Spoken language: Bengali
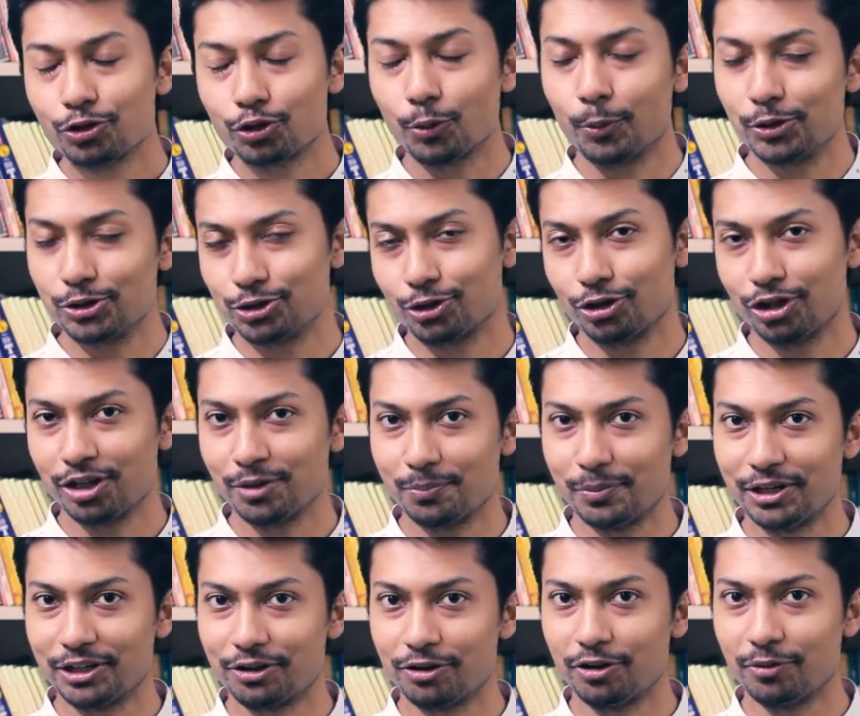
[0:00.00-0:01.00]
তোমার জন্য অনেক
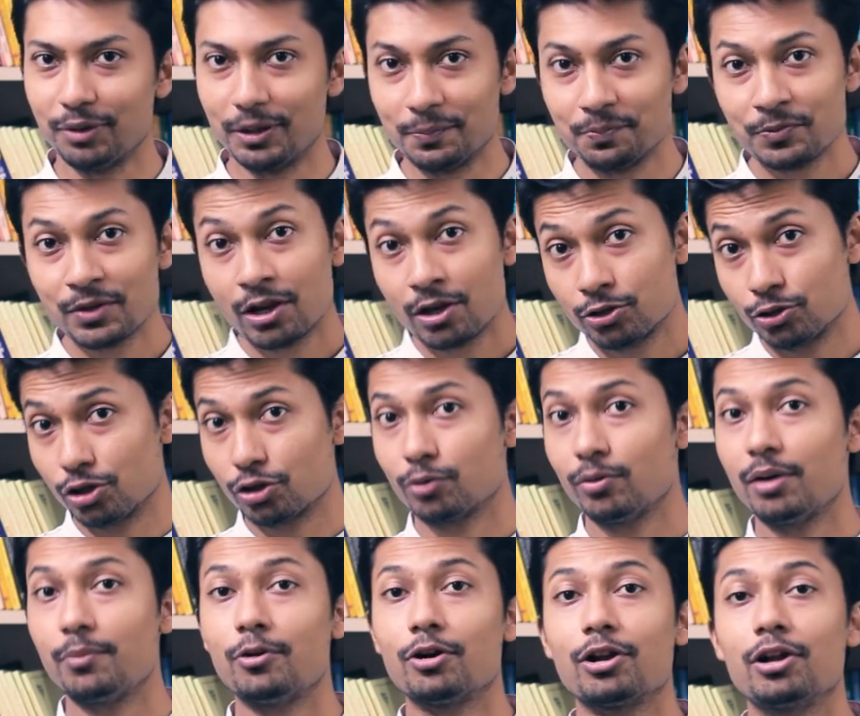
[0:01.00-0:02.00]
বেটার হবে যদি
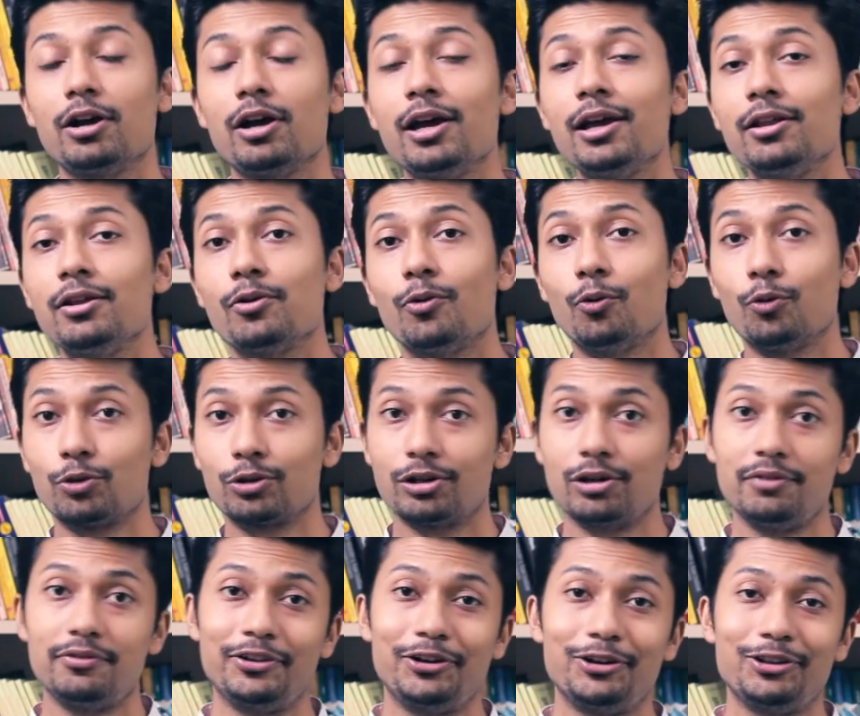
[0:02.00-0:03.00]
তোমার মনে হয় অন্য
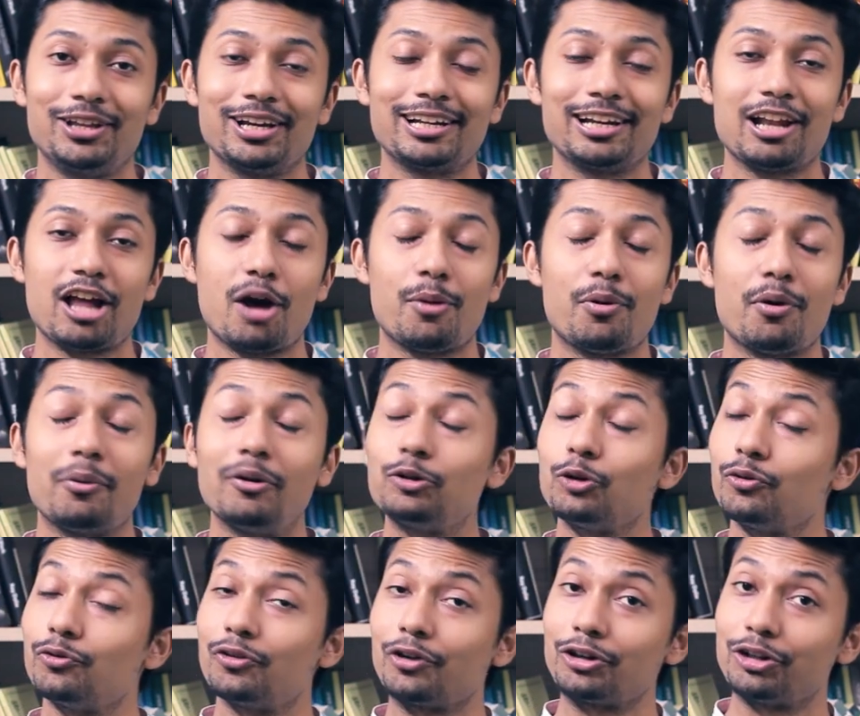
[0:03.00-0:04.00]
কারো ভিডিও দেখলে লাভ হবে
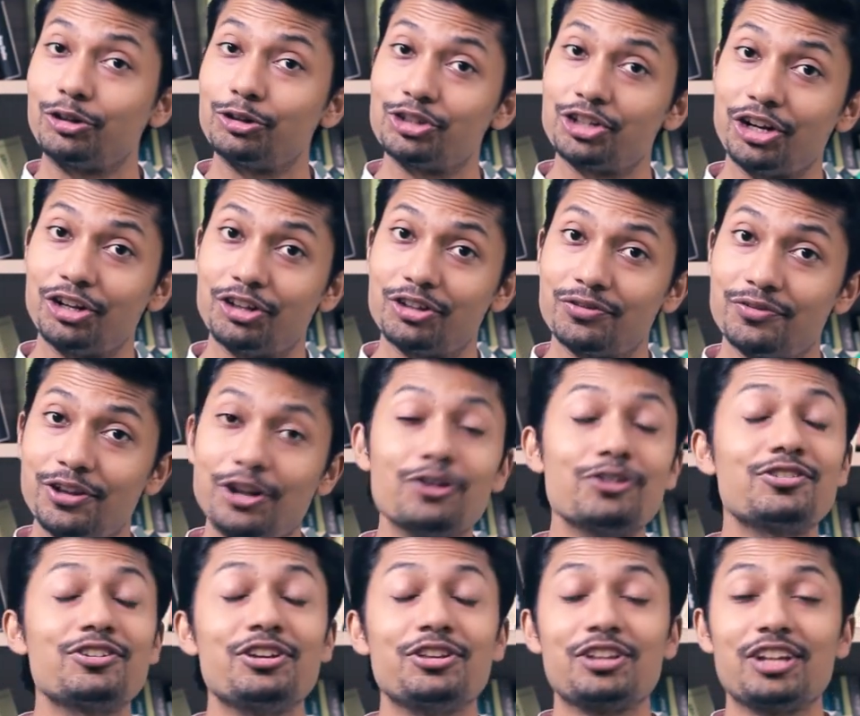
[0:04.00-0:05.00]
ডোন্ট ফরগেট টু শেয়ার দিস ভিডিও
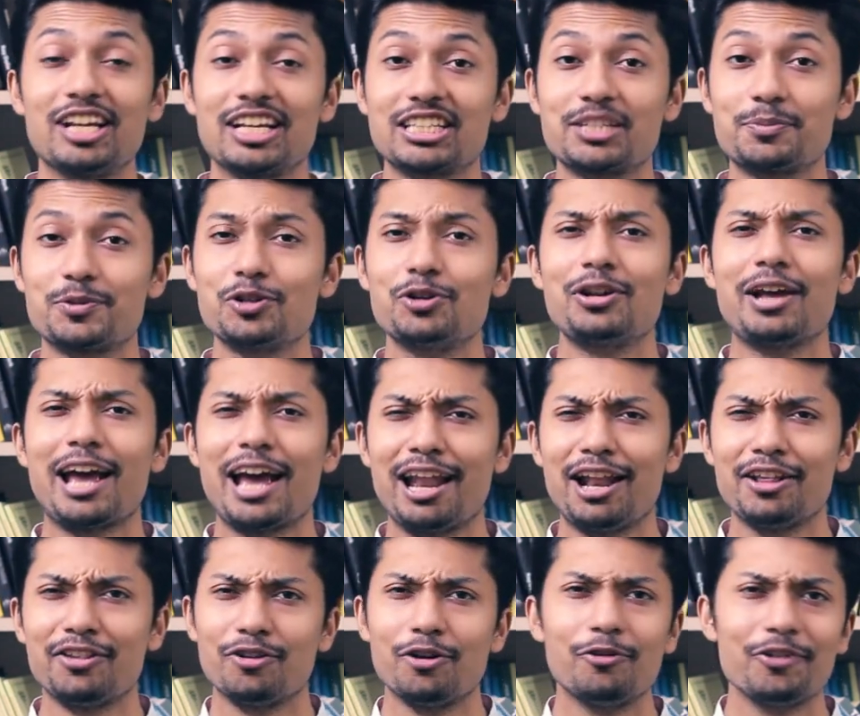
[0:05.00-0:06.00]
সি ইউ নেক্সট এপিসোড অ্যান্ড
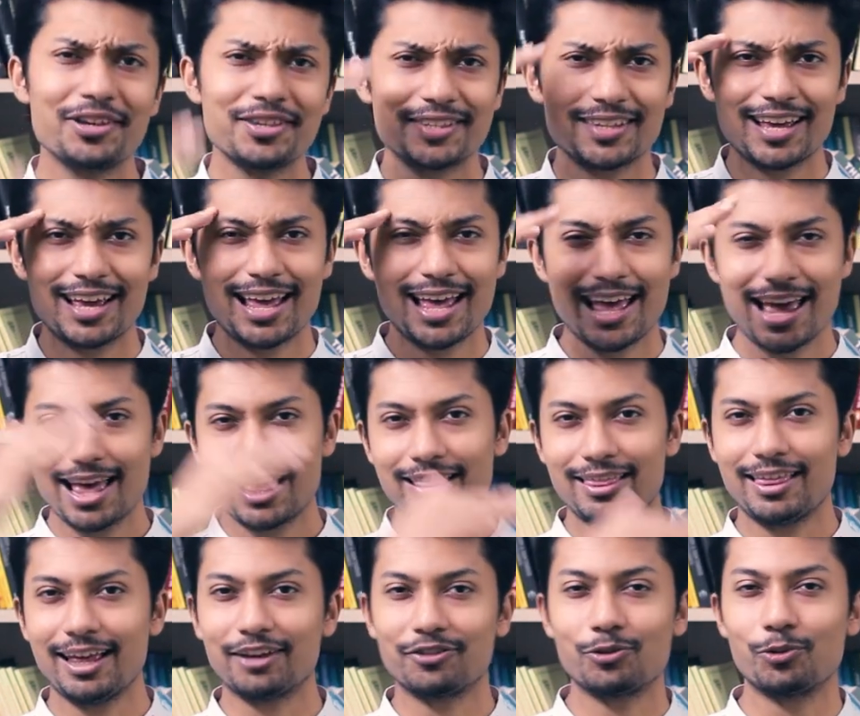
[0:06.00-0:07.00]
অ্যাজ অলওয়েজ
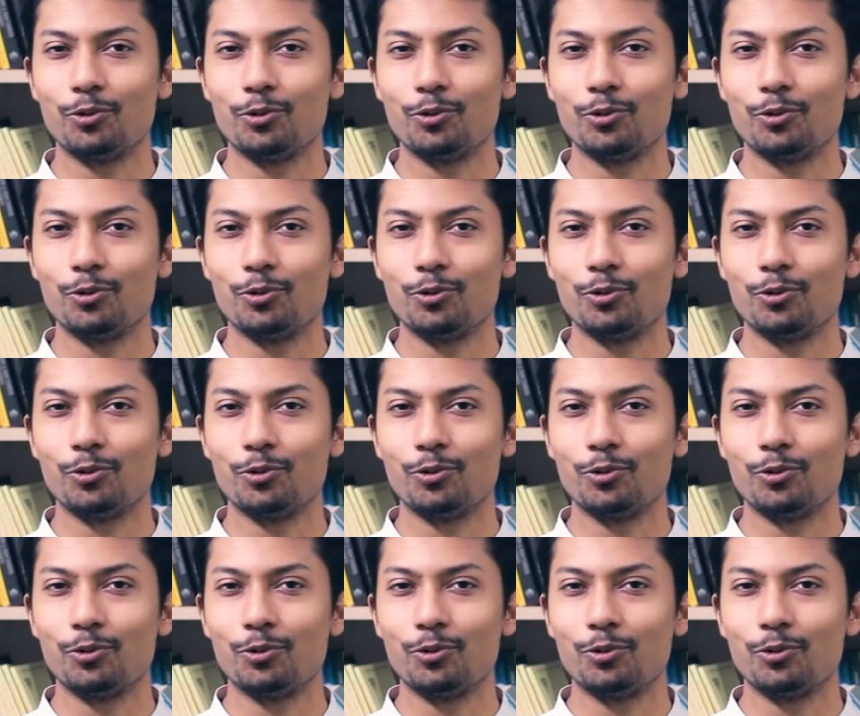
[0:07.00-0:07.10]
থ্যাংকস